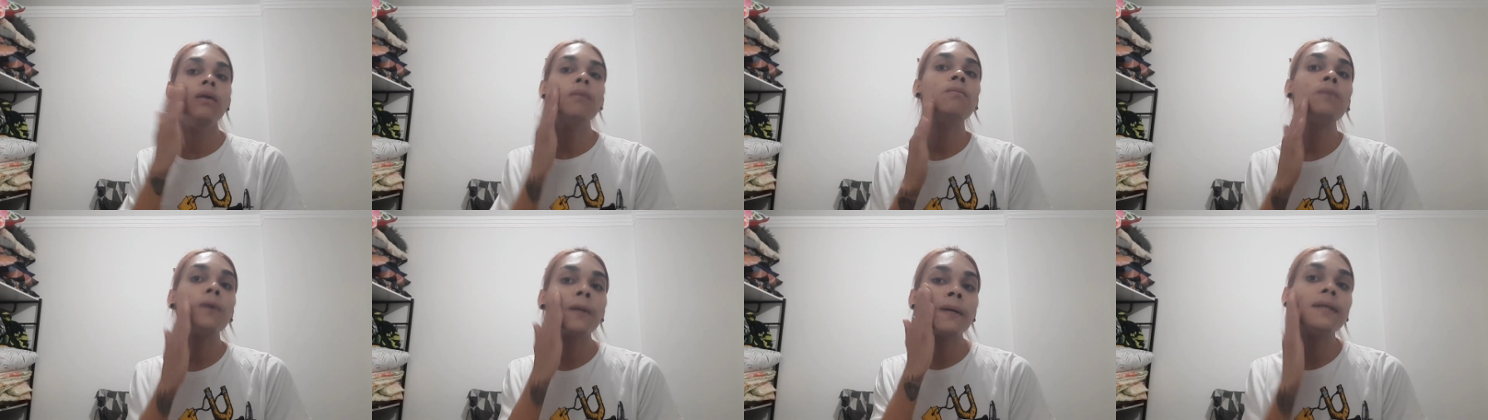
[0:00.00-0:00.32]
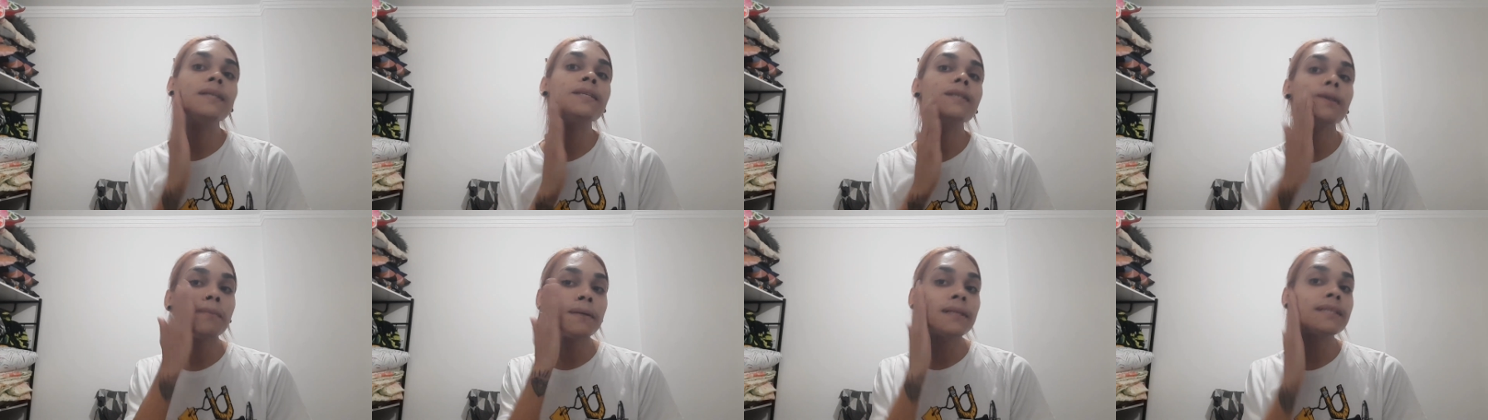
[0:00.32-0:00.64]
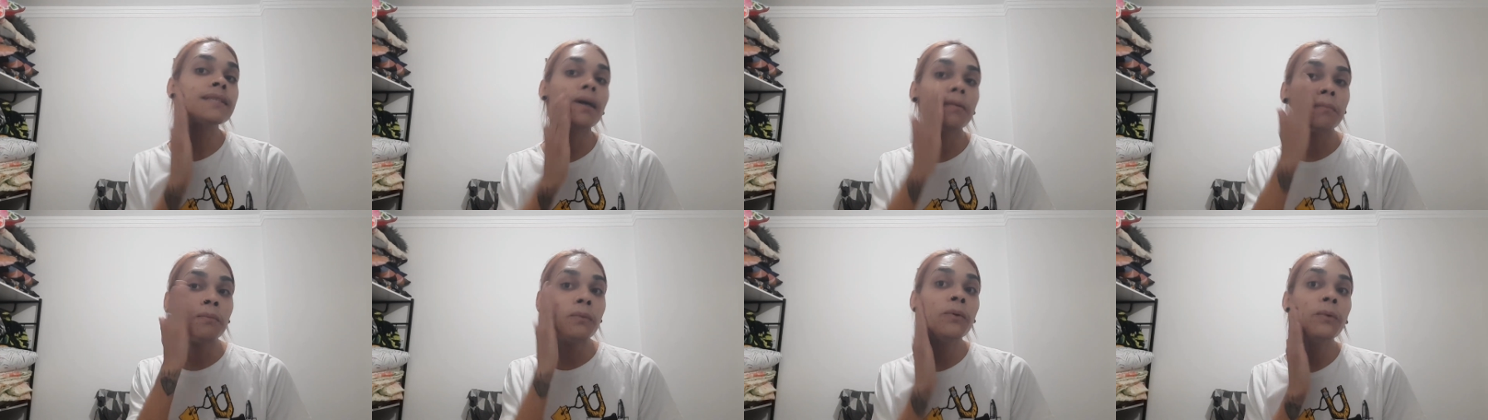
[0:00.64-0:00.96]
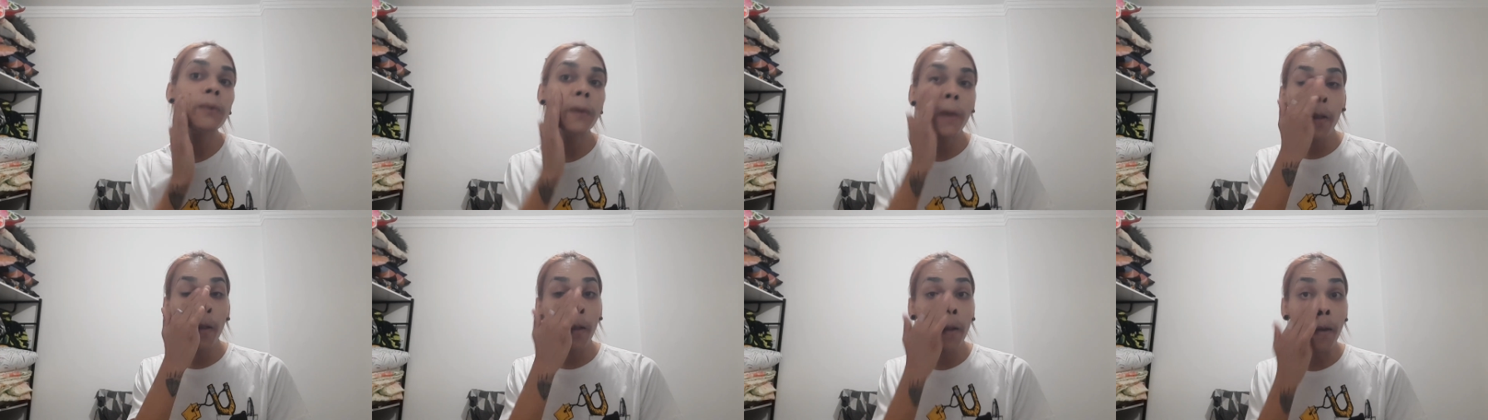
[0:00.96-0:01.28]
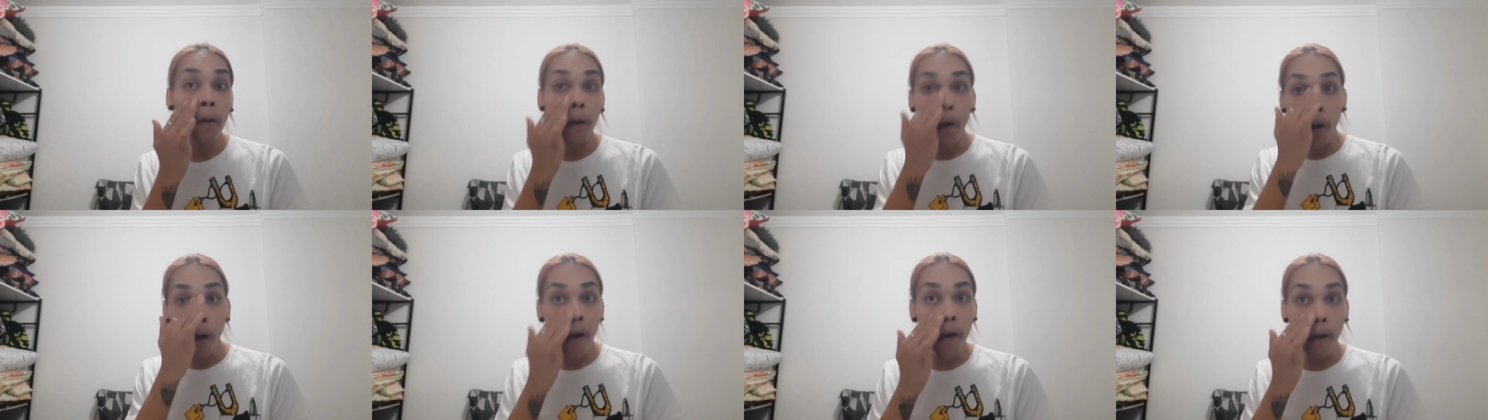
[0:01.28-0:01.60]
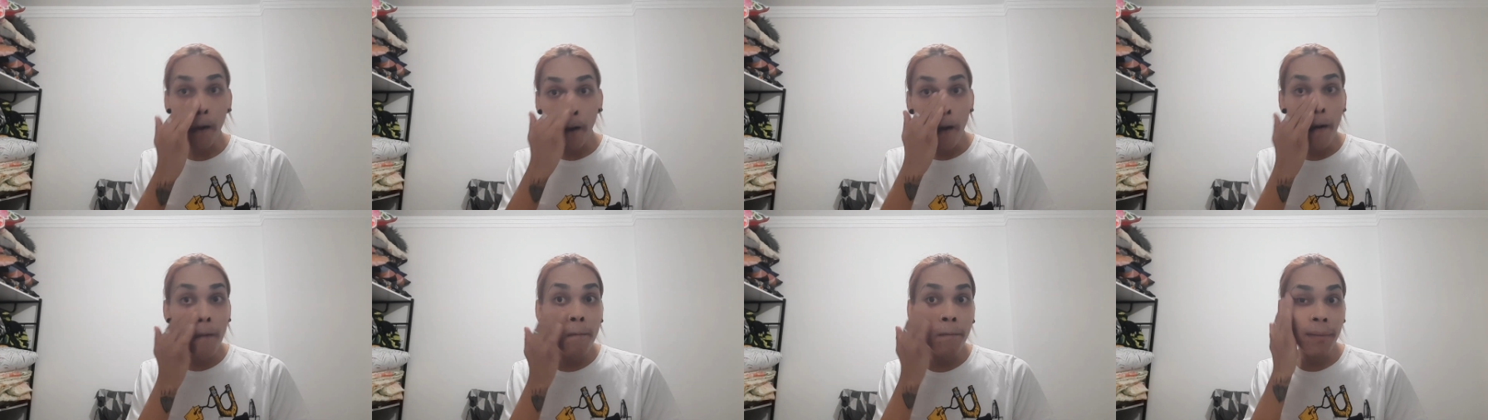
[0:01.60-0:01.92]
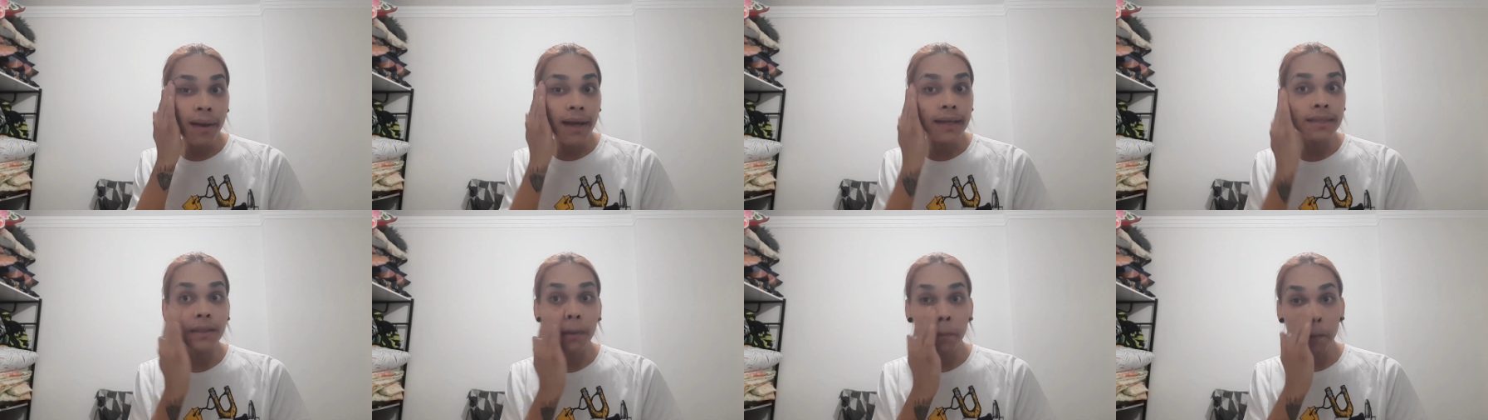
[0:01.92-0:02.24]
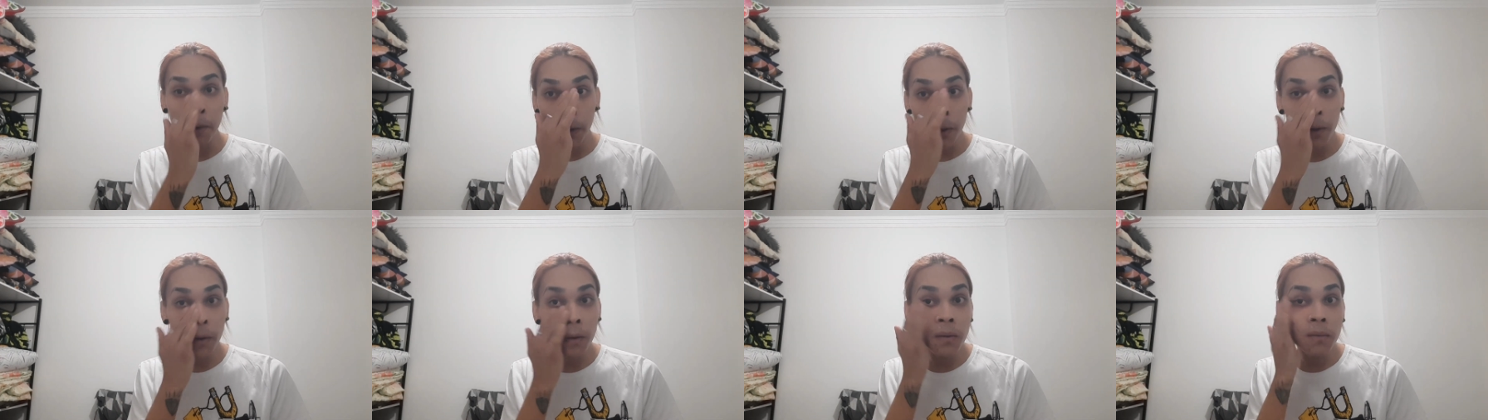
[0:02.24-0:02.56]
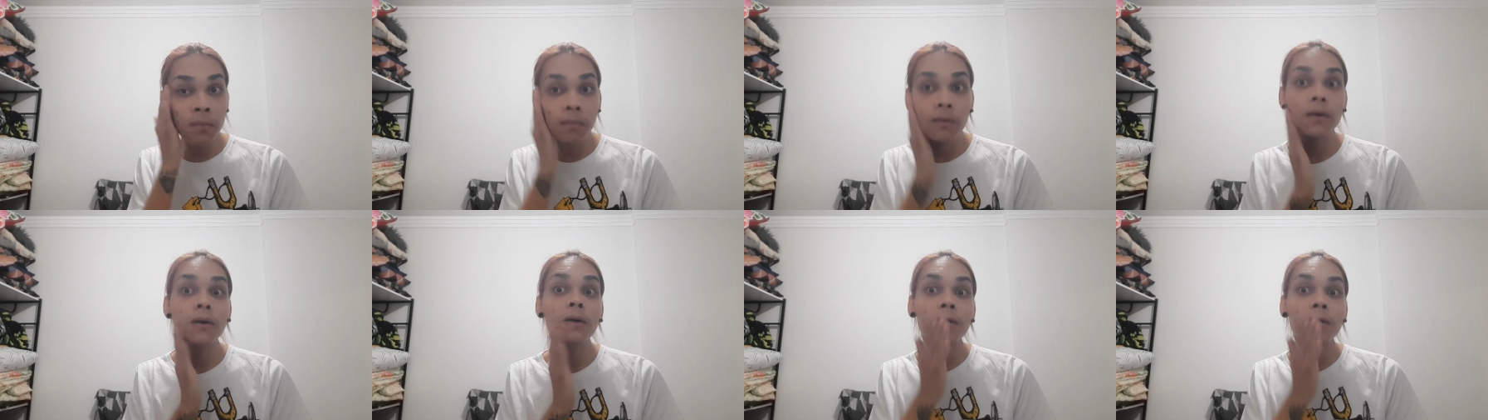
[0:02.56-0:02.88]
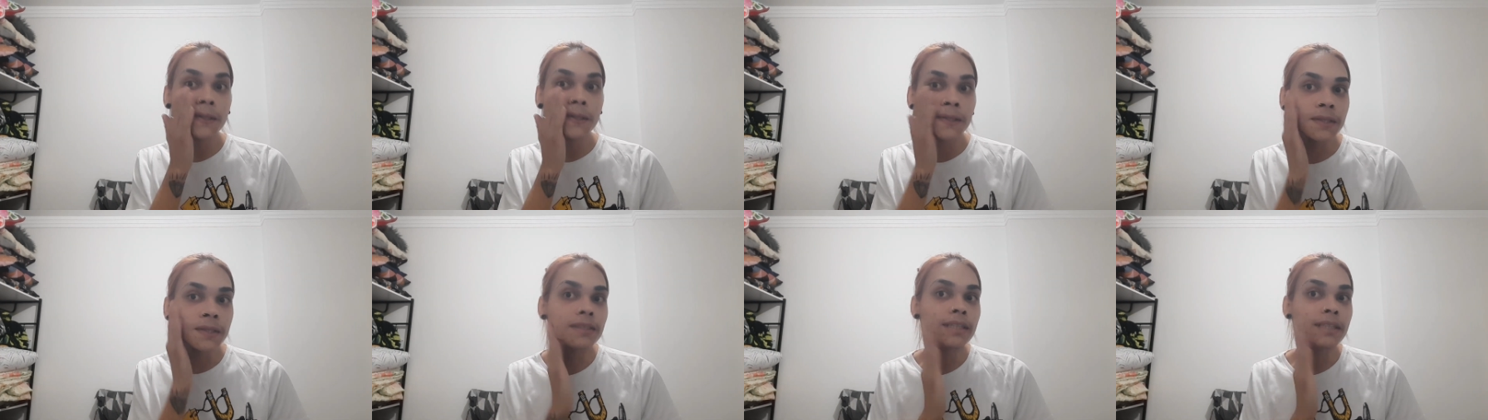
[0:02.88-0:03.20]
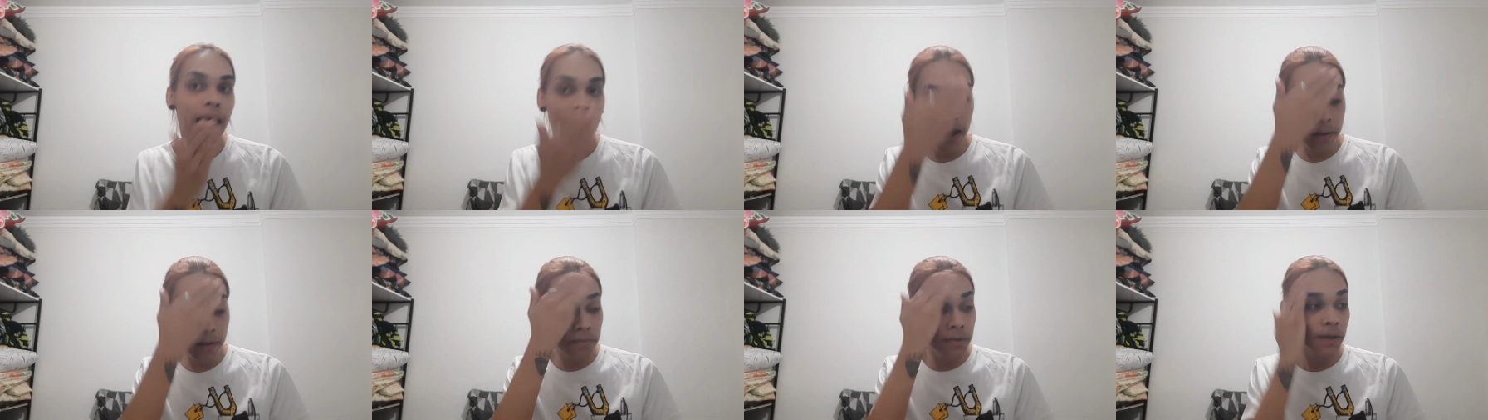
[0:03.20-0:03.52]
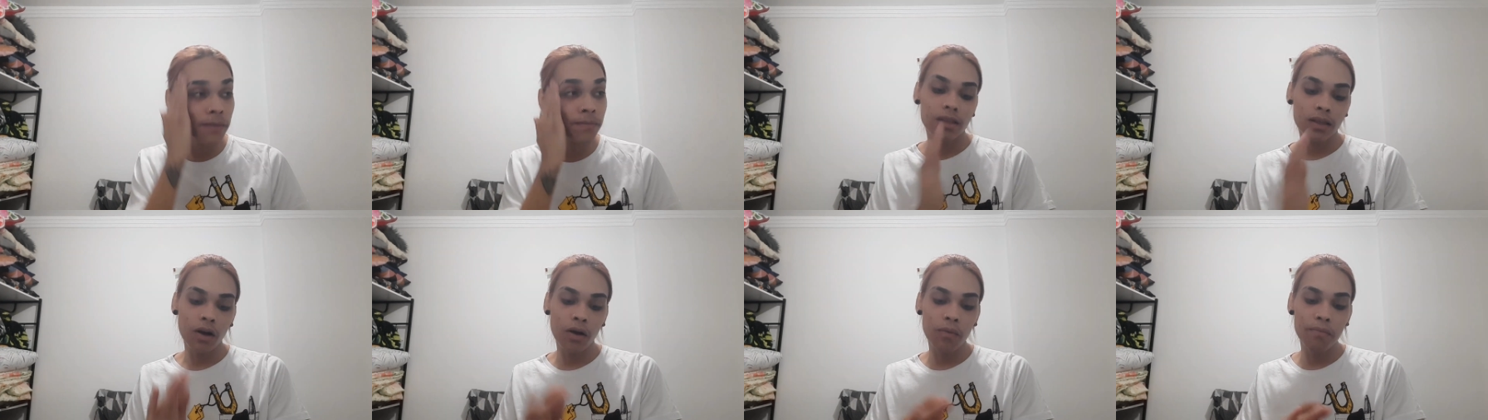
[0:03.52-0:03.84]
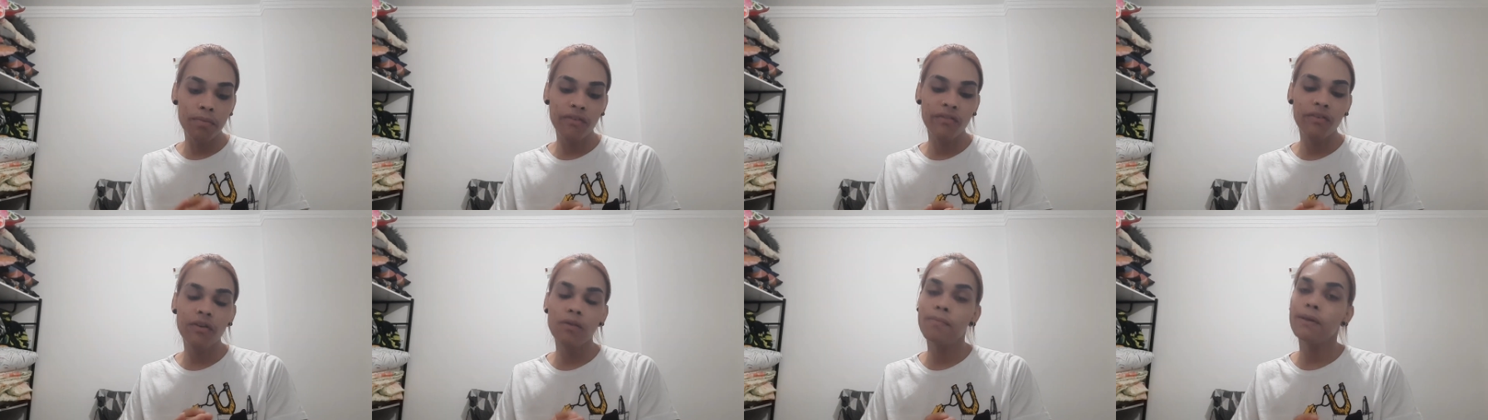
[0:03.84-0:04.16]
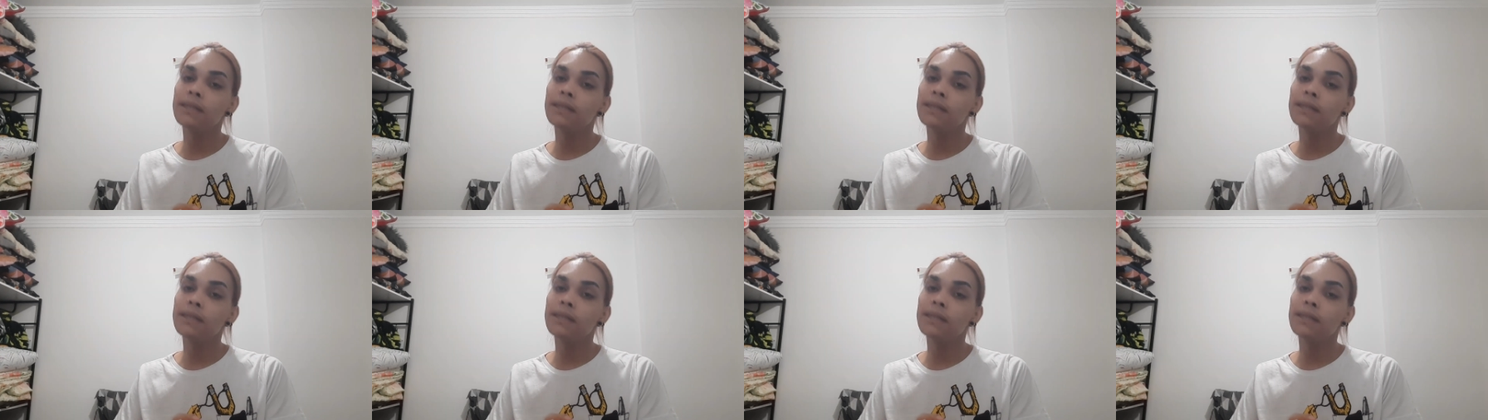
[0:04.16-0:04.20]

Porque se eu passar muito, pesa muito no meu rosto, sabe? Então eu prefiro